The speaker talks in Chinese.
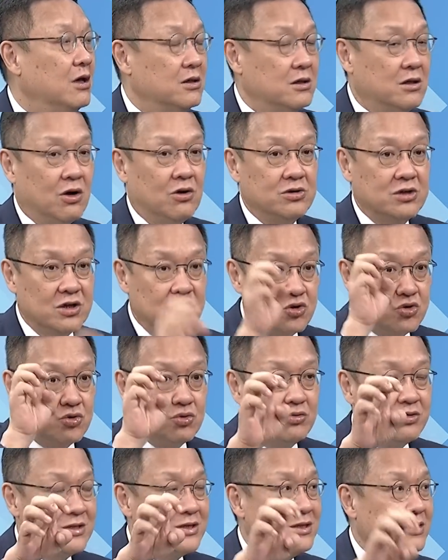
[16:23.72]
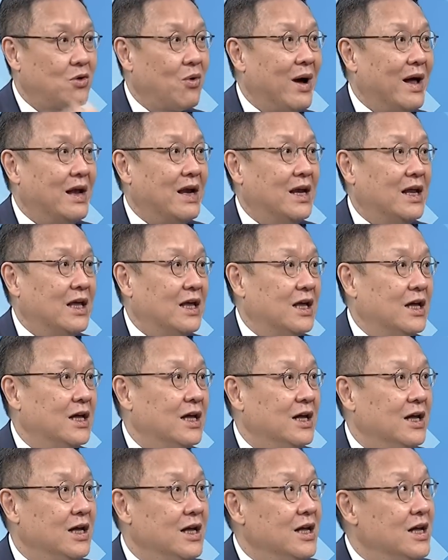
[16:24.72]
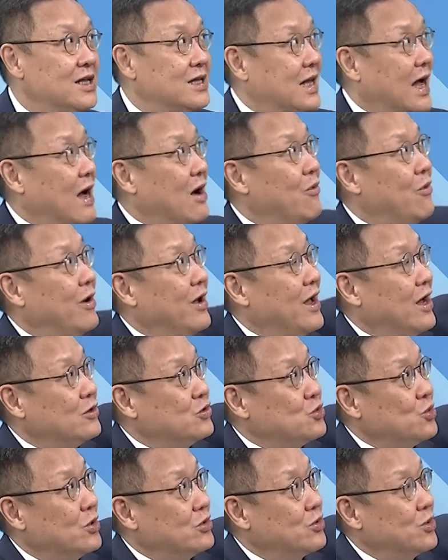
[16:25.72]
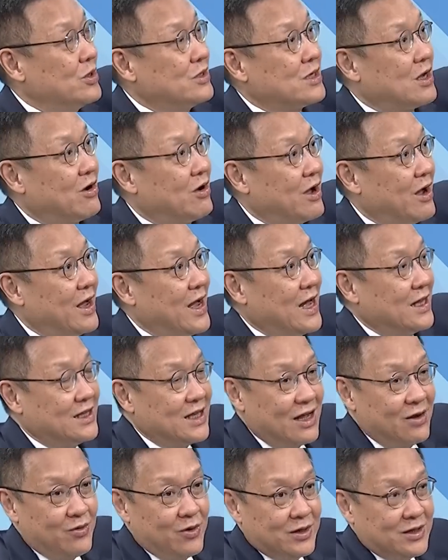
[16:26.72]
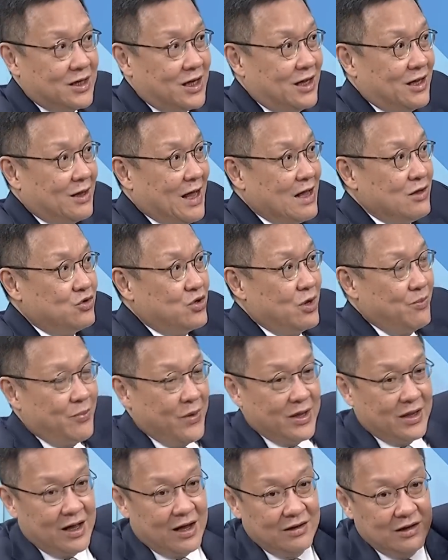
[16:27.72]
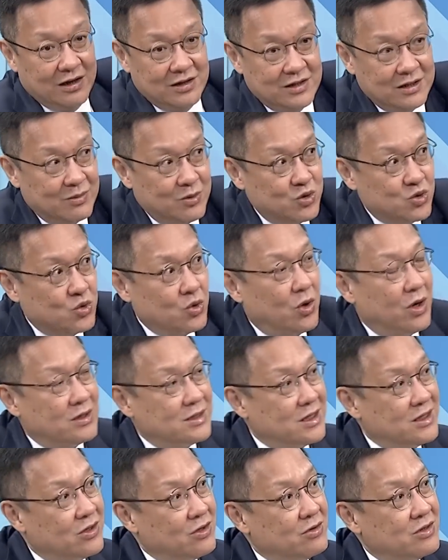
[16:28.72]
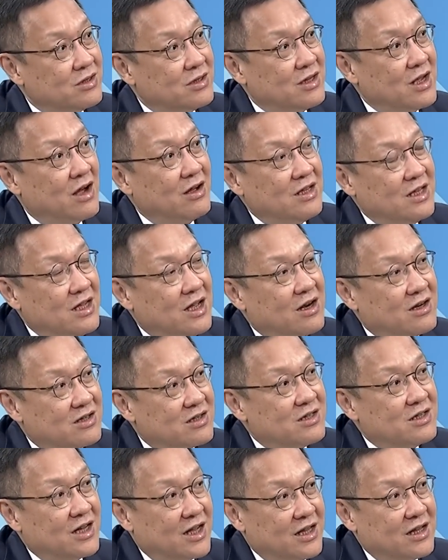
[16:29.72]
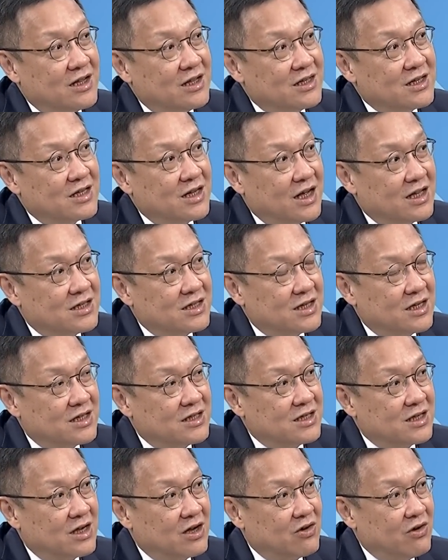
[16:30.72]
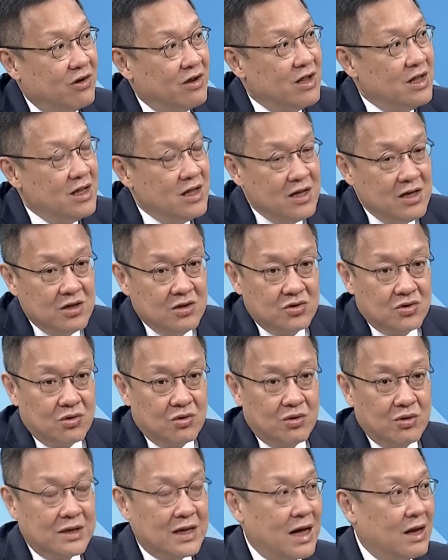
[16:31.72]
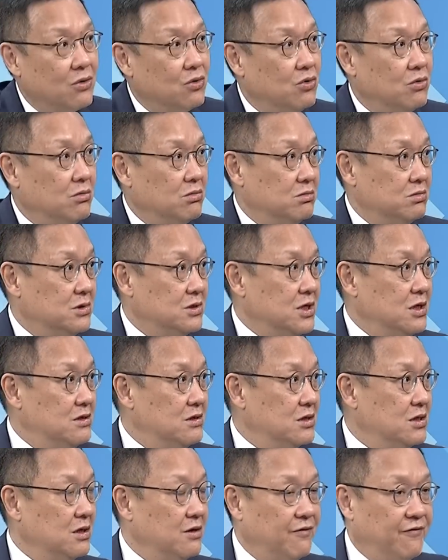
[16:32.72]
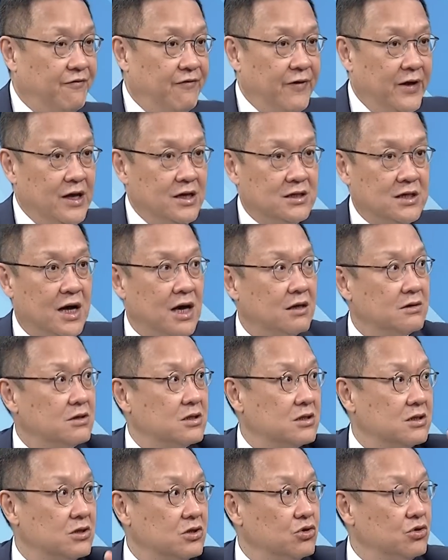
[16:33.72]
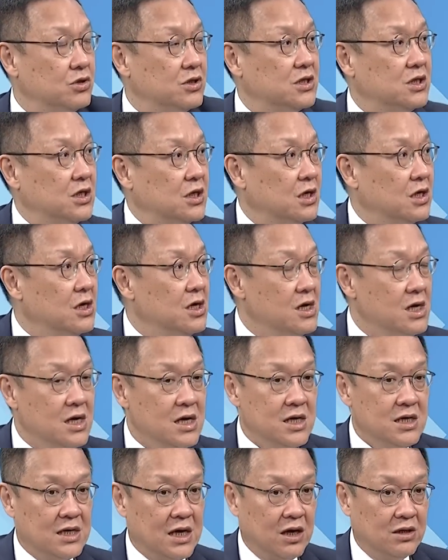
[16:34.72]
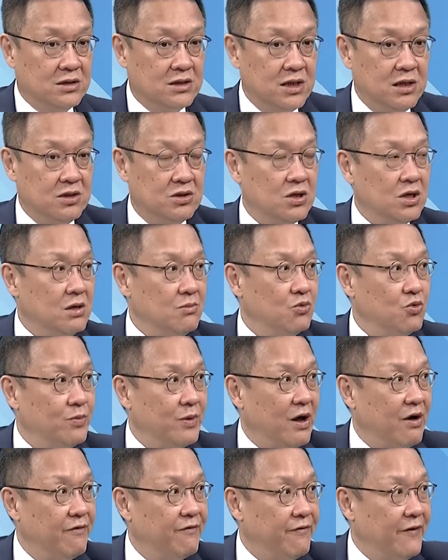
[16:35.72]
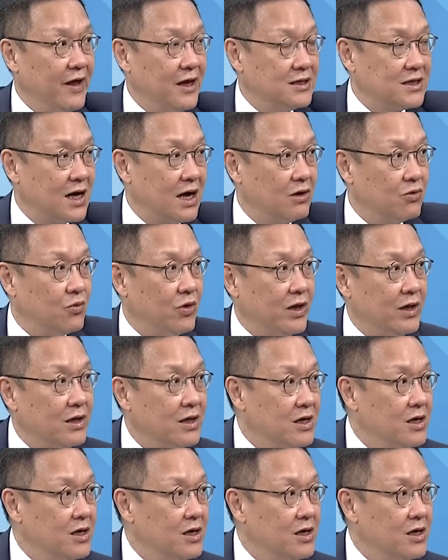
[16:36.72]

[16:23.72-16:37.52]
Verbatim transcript: 都是数字管理，然后我要做多少高压电？我这个南水北调要怎么做？这都是要一二十年的这个这个这个过。中国大陆政策非常持续性，是，然后政策目标非常稳，